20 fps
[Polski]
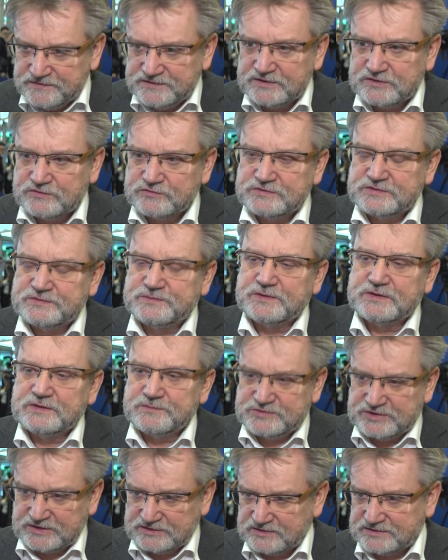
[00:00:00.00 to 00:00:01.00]
wirus e,
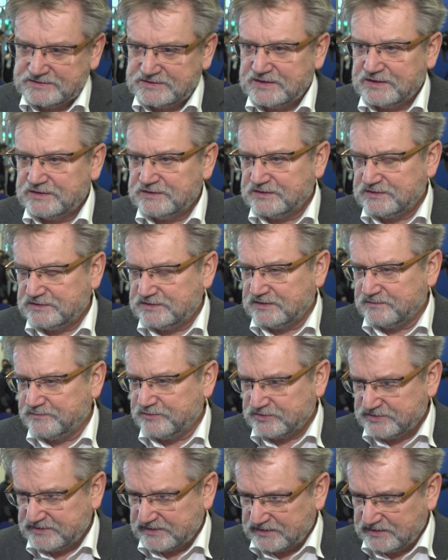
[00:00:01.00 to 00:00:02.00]
przedostanie się
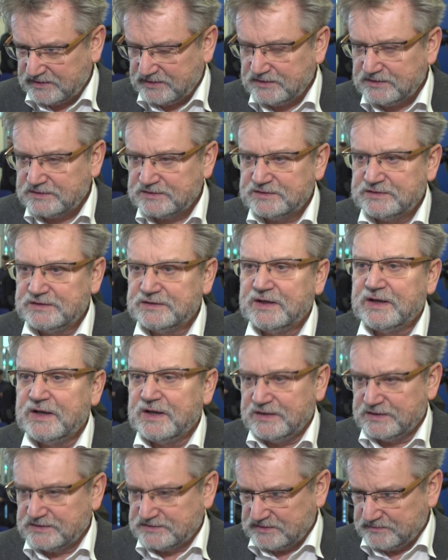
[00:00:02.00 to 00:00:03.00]
poza Chiny,
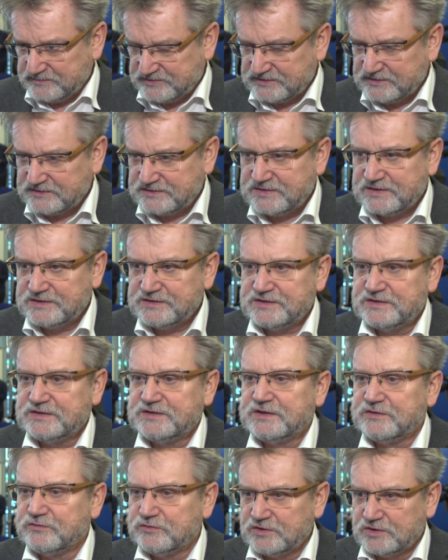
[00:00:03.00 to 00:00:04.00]
jeżeli przedostanie się
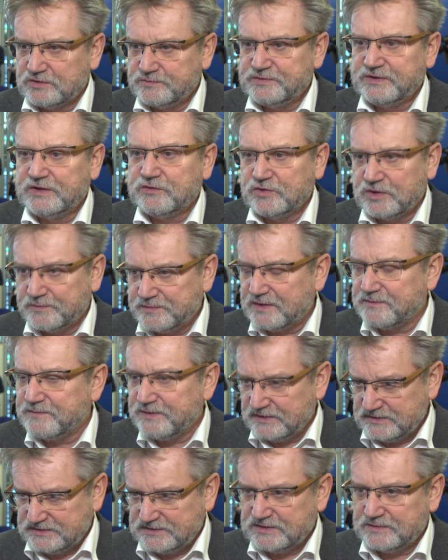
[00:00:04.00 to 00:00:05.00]
do Europy, Europa
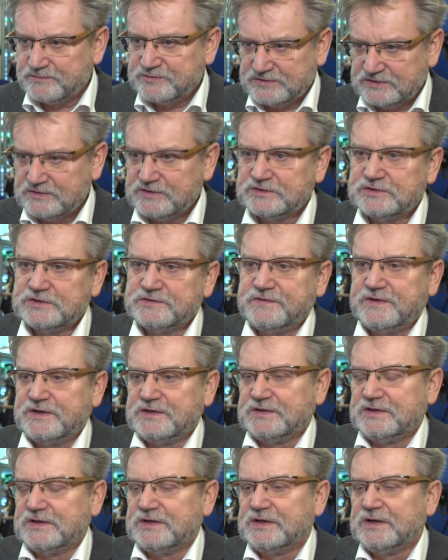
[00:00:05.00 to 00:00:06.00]
będzie
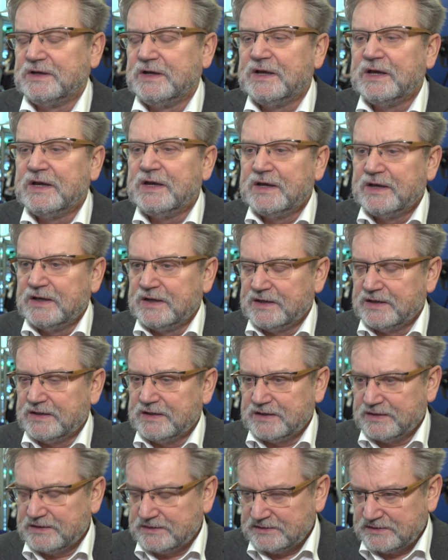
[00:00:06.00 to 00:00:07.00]
przygotowana
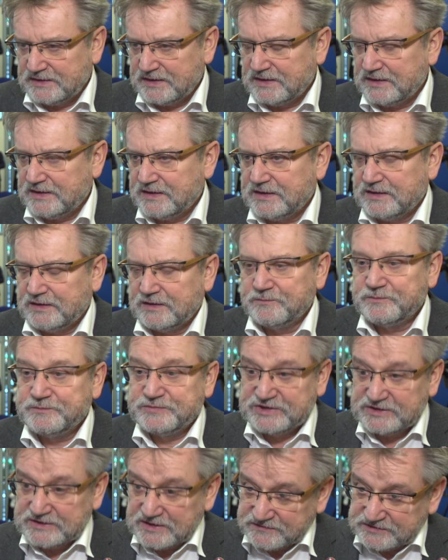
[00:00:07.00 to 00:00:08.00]
E, na
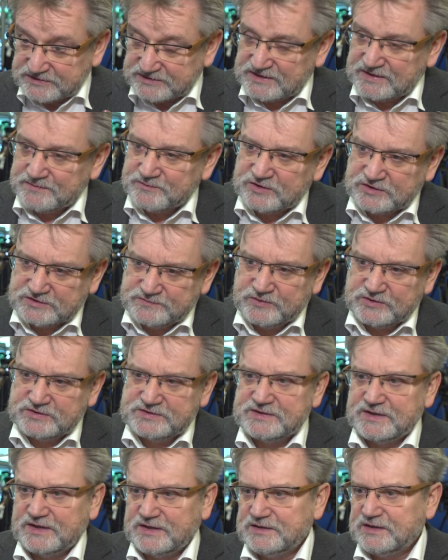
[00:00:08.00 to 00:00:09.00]
przede wszystkim
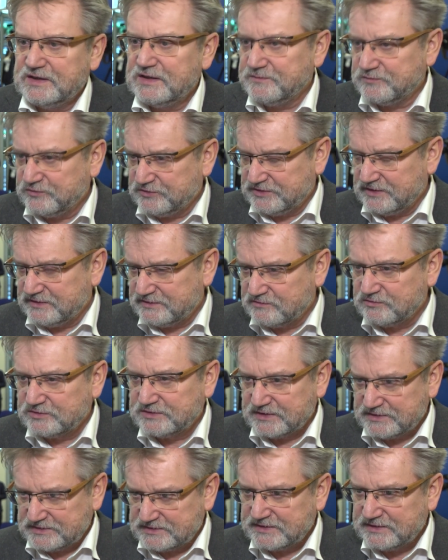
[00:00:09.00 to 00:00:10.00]
rozpoznanie i później
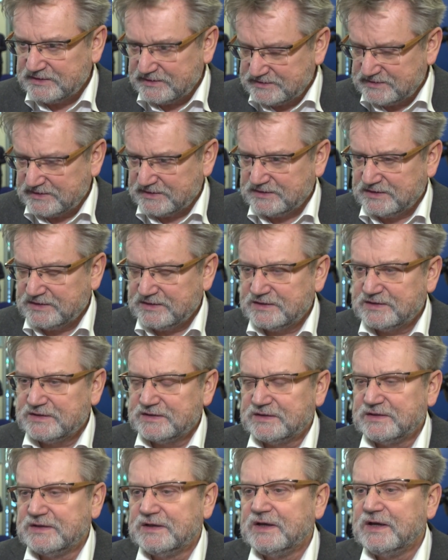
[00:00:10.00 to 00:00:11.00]
skuteczne leczenie,
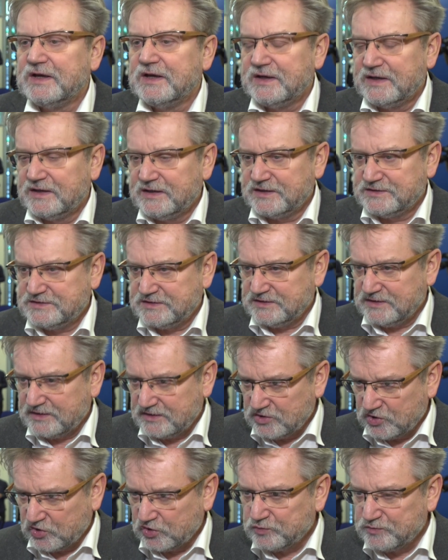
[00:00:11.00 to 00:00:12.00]
e, leczenie
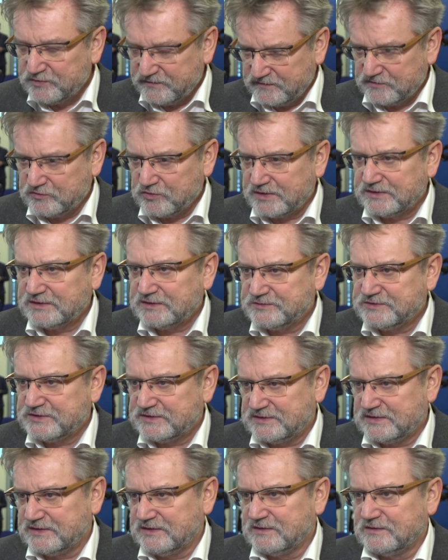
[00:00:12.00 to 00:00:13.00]
chorób wywołanych
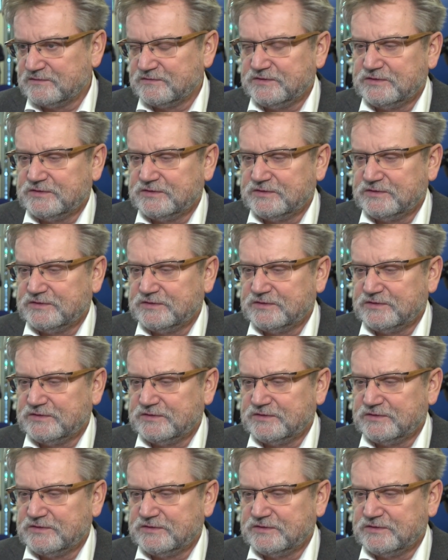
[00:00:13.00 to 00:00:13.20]
przez tego